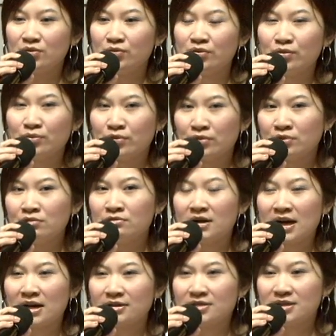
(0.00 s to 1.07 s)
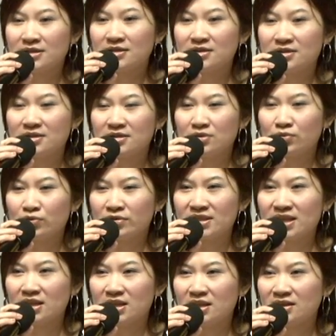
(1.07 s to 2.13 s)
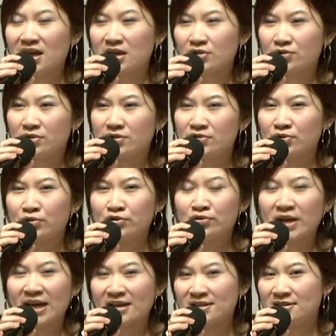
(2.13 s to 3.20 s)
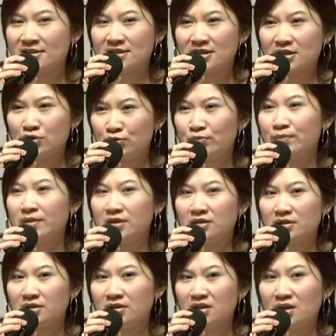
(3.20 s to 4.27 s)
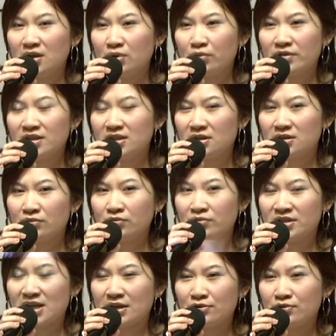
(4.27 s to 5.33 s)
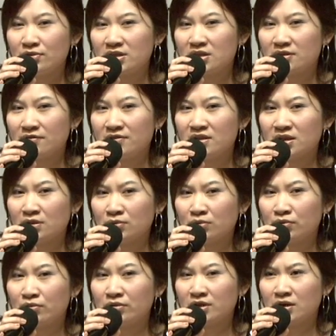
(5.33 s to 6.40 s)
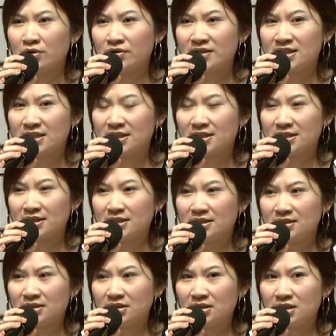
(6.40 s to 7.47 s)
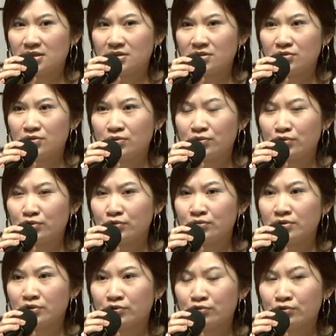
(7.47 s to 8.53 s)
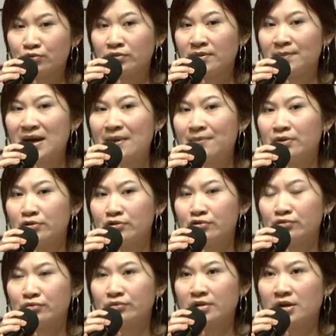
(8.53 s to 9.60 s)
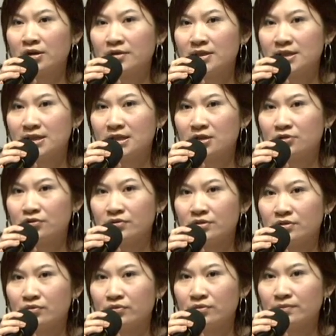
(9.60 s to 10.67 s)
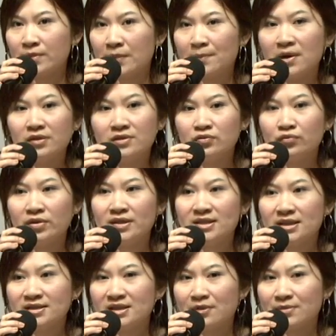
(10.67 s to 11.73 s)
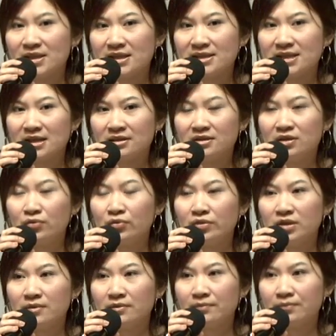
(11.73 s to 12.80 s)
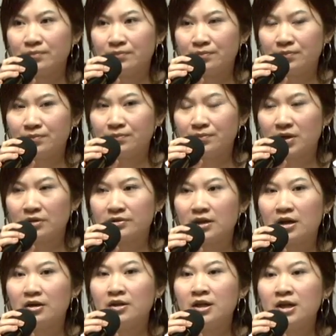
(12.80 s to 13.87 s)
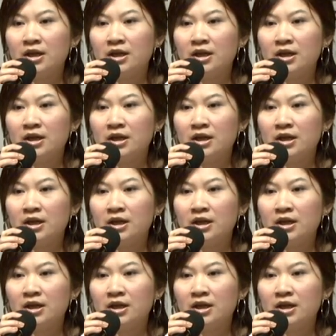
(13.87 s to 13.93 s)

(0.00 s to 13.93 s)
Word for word: 我我入行其实是我在念大学的时候我就开始写剧本了，我写了武侠剧写了非常多，然后写了电视剧，我出了书出了八本书，然后以前就是呃报纸文章上面也常登我的报道，